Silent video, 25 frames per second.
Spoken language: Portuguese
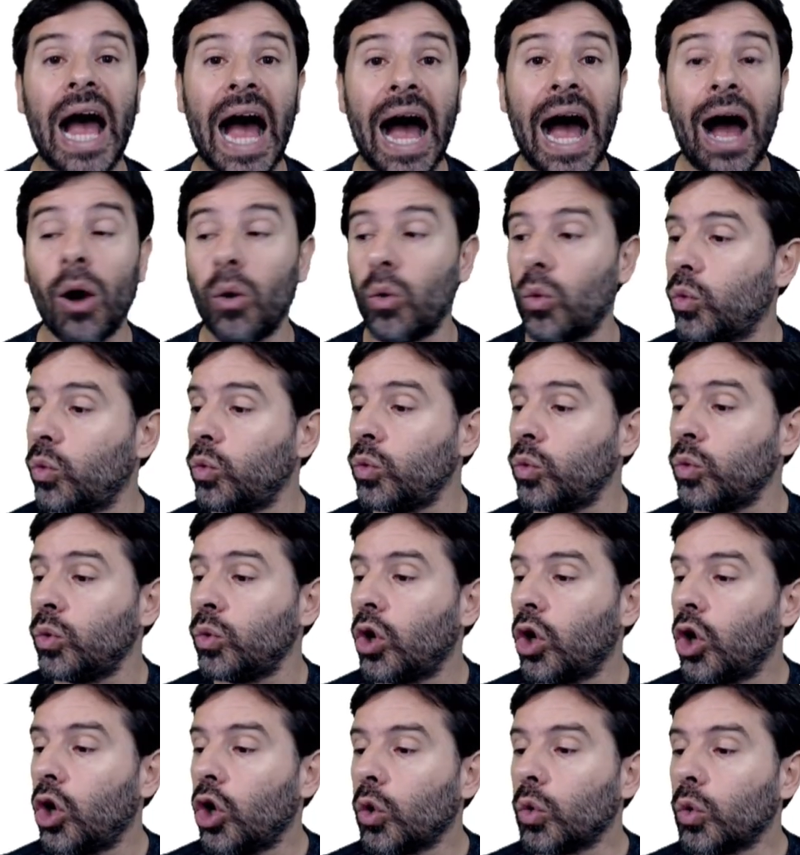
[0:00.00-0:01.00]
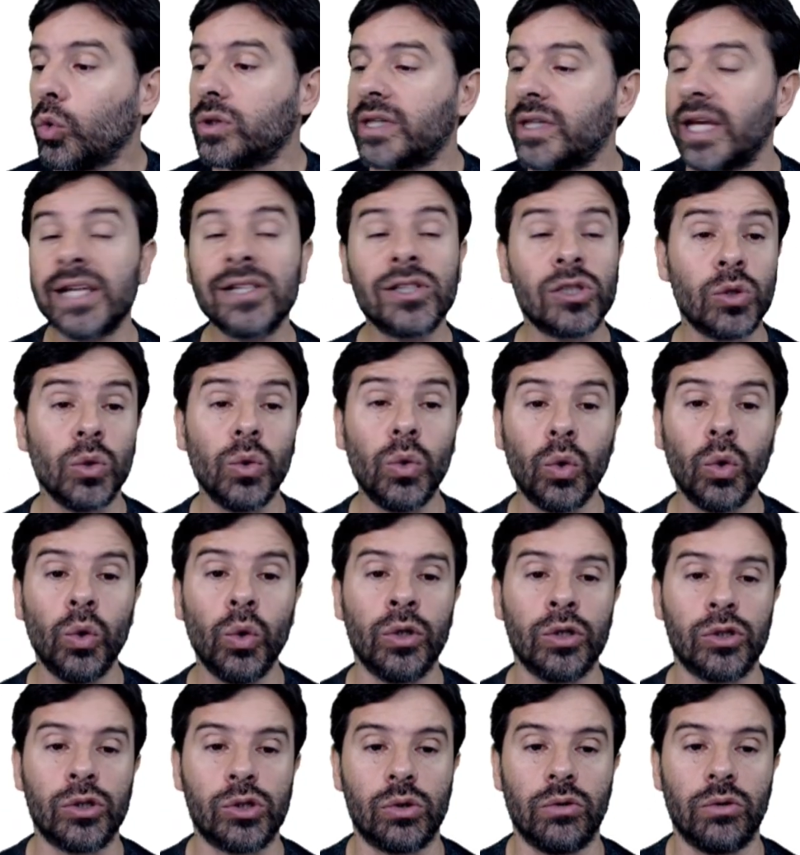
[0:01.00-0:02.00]
A1 o texto
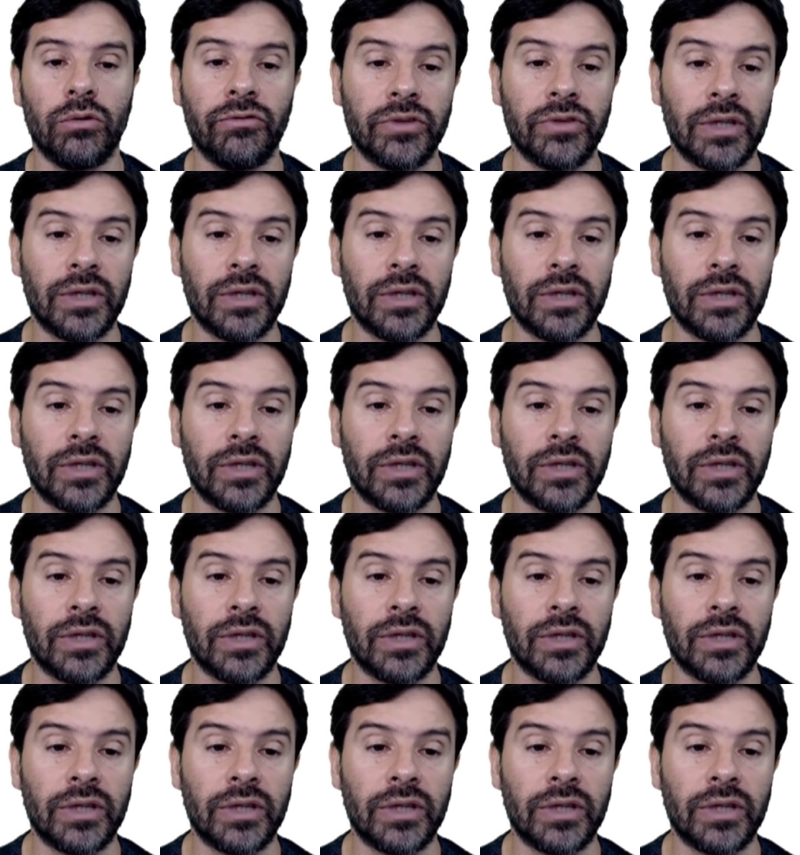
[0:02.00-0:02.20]
curso.